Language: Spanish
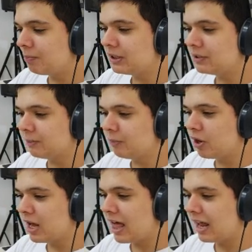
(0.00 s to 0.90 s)
pues
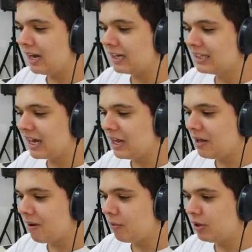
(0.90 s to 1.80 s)
voy a darle hacia
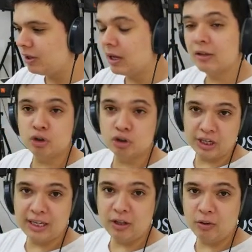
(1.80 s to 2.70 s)
arriba, voy
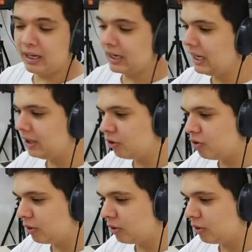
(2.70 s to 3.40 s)
sosteniendo el clic, doy